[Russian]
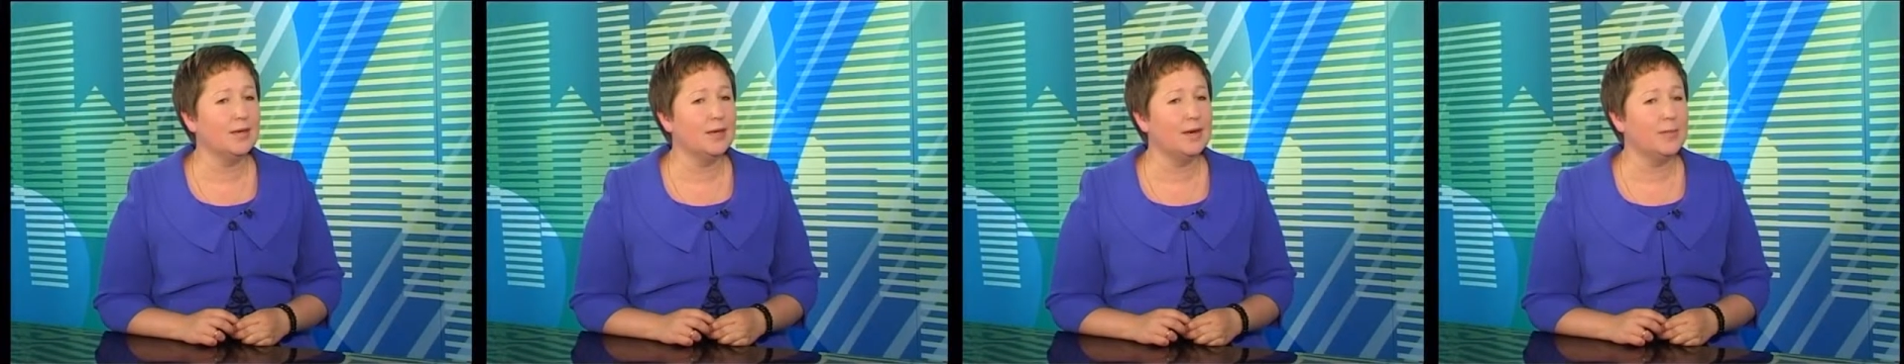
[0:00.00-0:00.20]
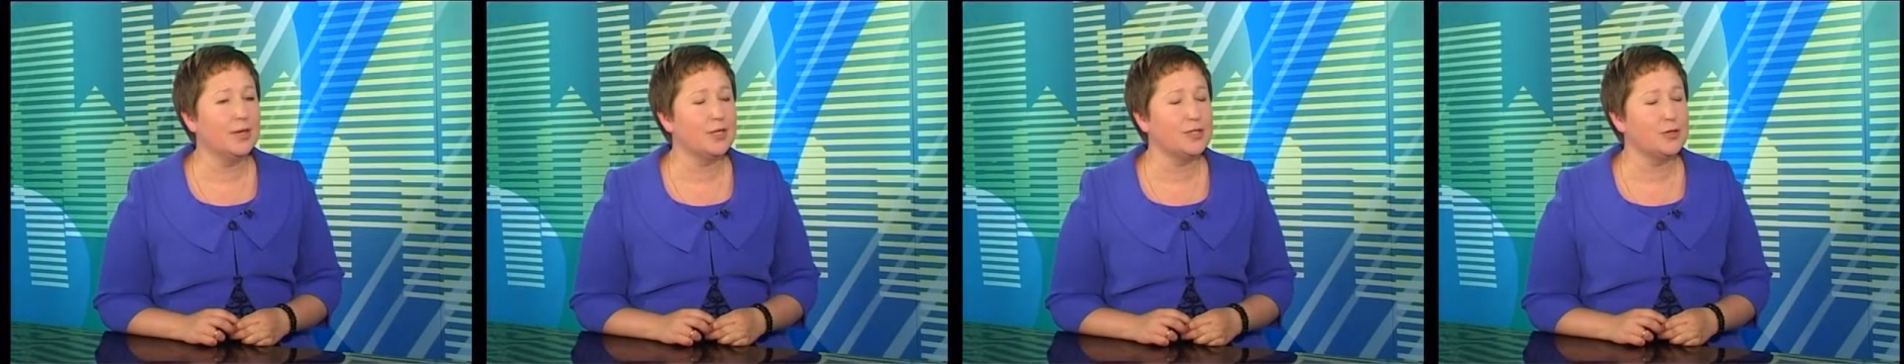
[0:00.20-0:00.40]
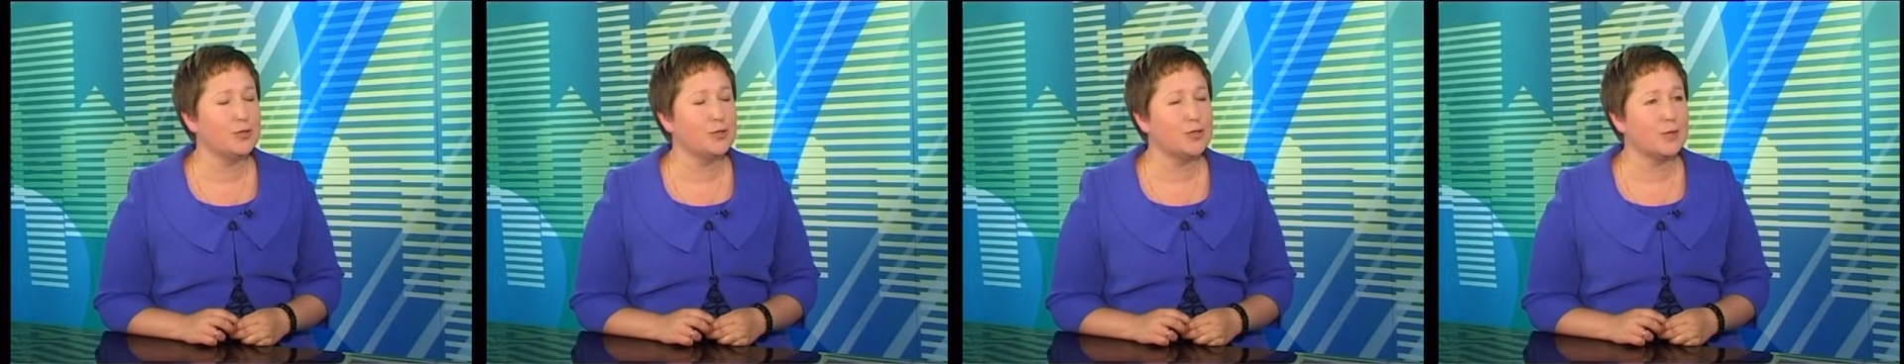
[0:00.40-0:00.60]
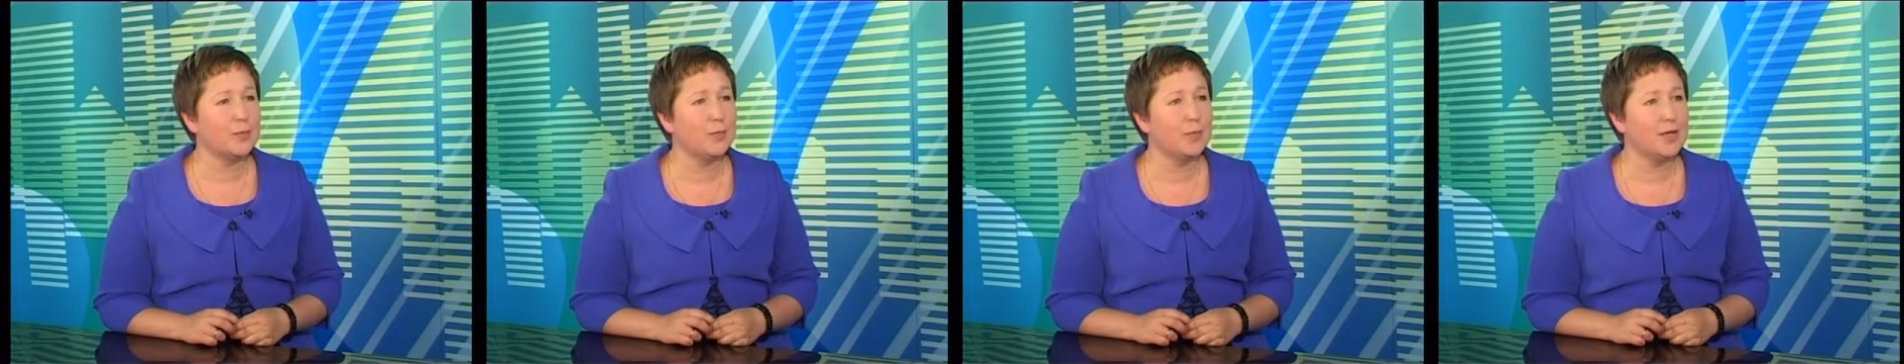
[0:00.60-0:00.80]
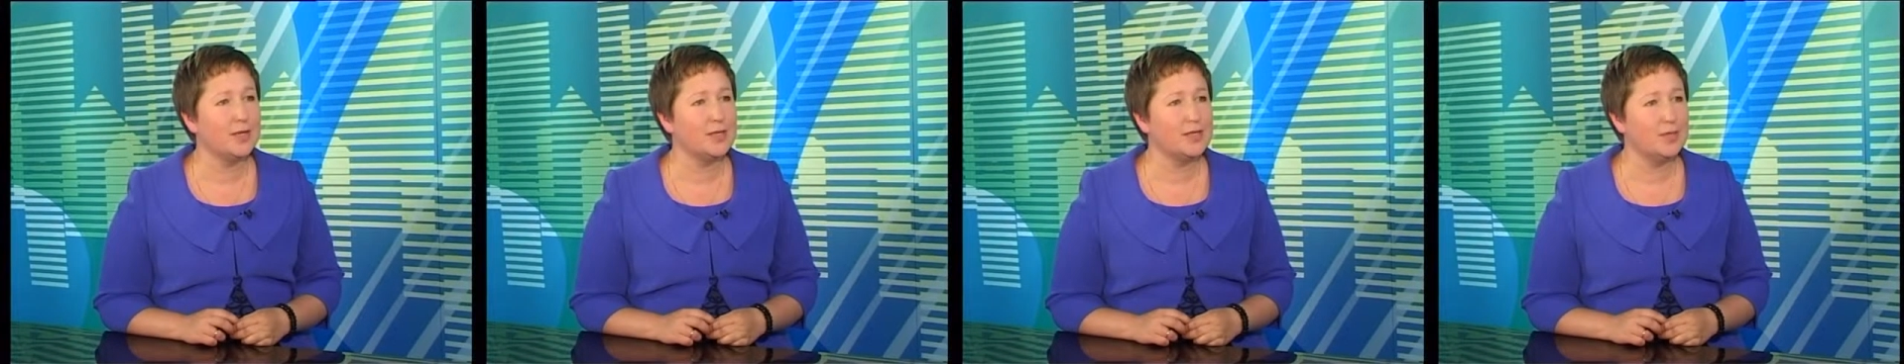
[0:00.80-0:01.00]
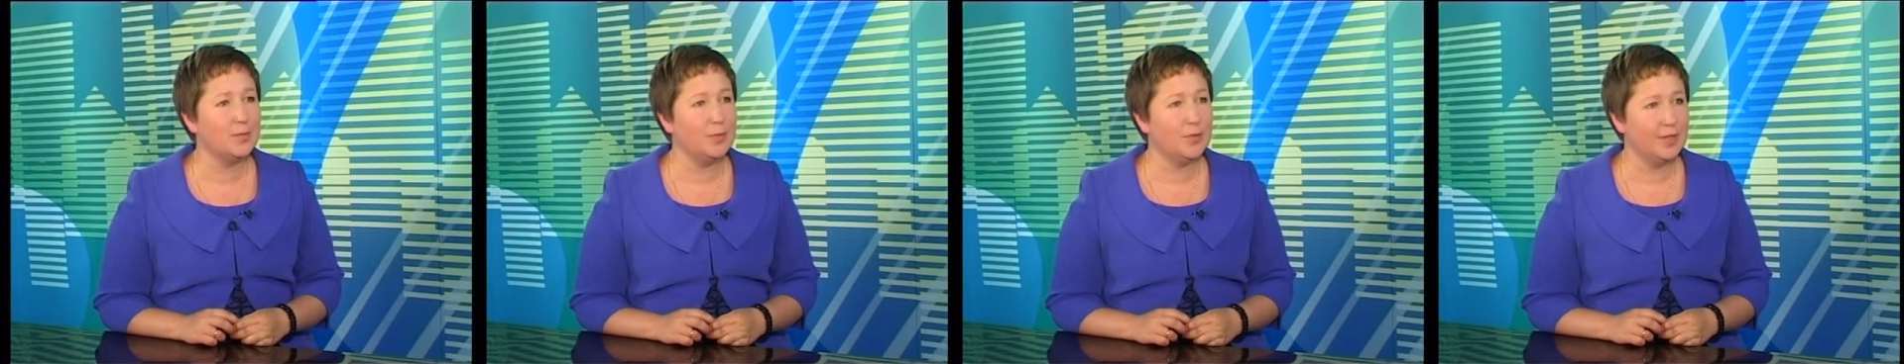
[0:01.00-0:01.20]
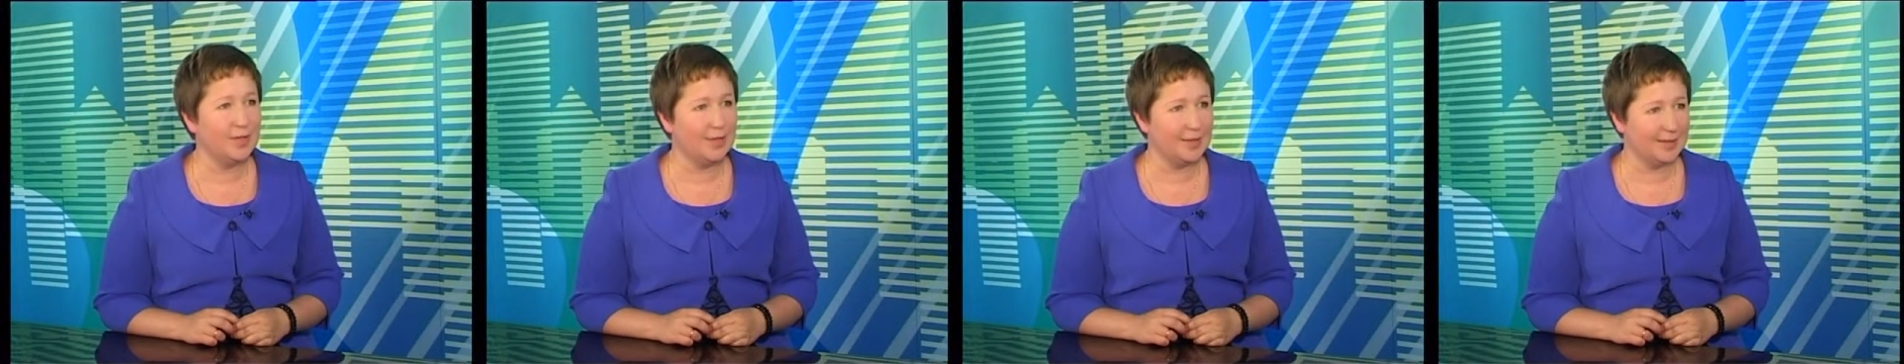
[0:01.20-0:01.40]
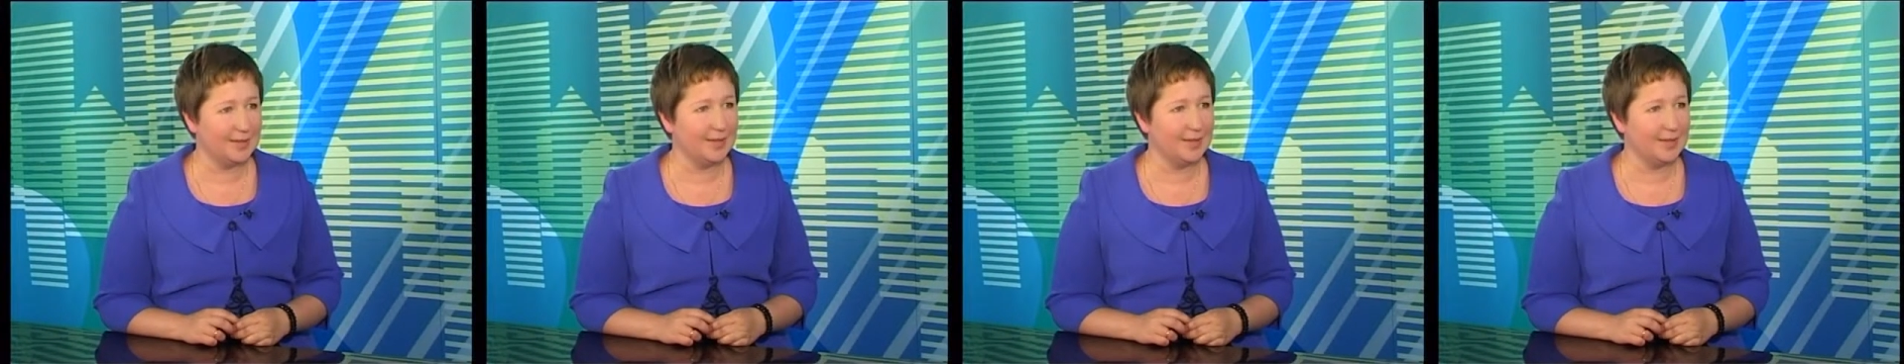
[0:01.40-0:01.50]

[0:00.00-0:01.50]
обращаются к моей семье,